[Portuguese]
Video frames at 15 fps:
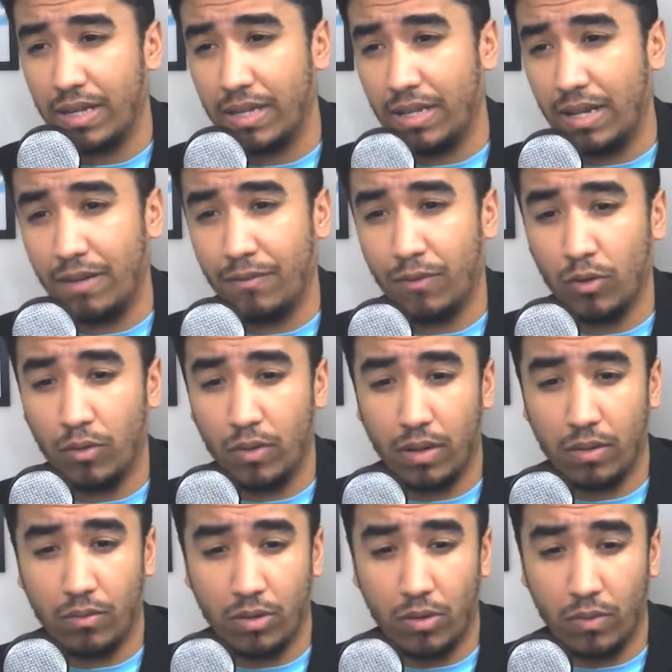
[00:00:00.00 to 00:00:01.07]
Que ele
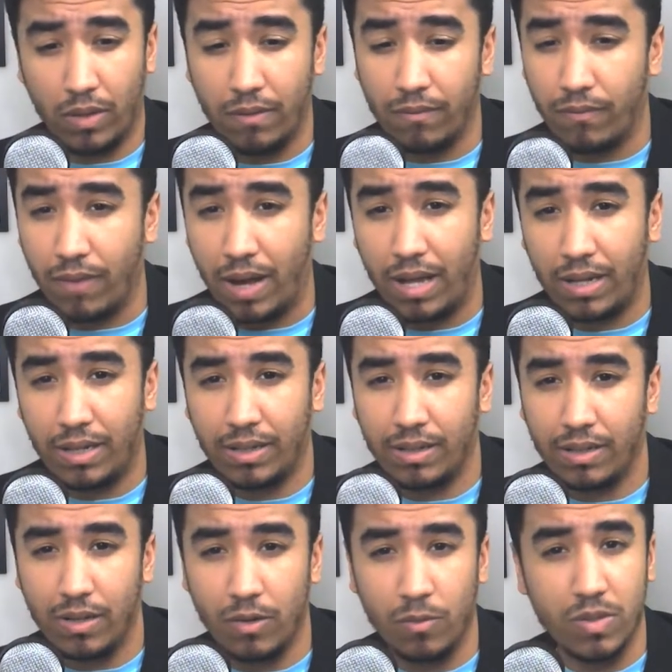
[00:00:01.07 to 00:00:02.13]
falou, quando alguém
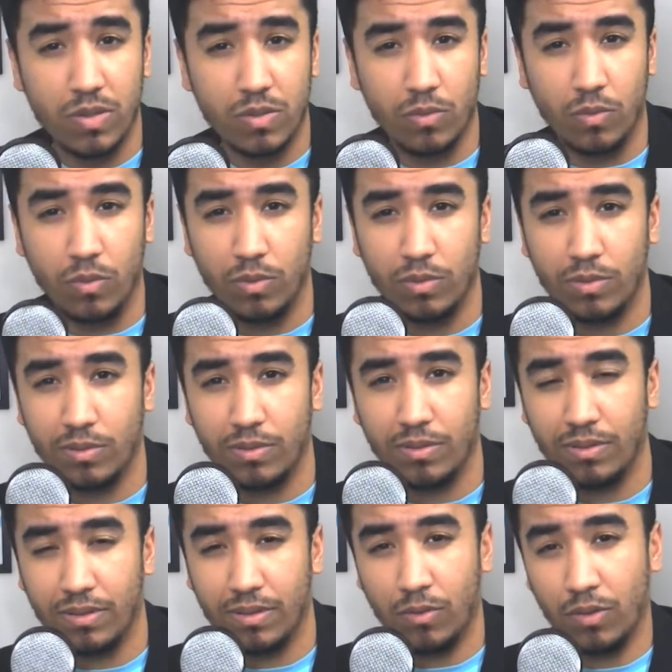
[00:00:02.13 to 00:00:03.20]
fala, eu
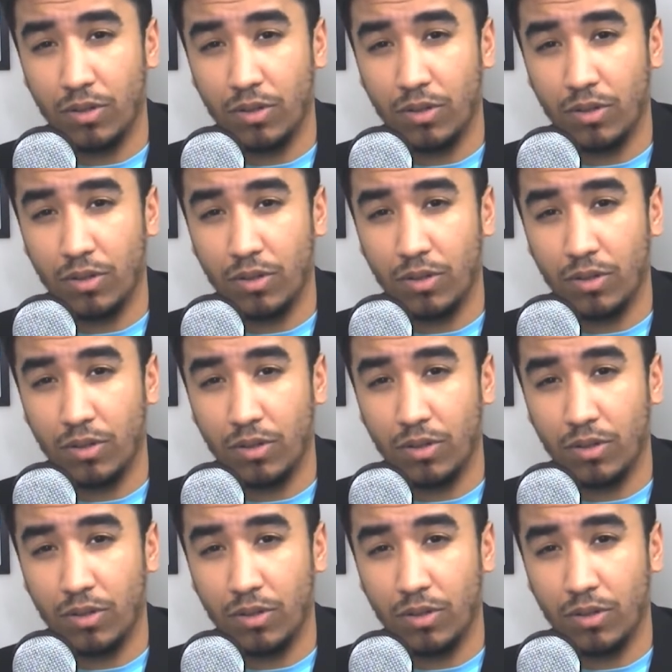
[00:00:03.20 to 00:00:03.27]
escuto.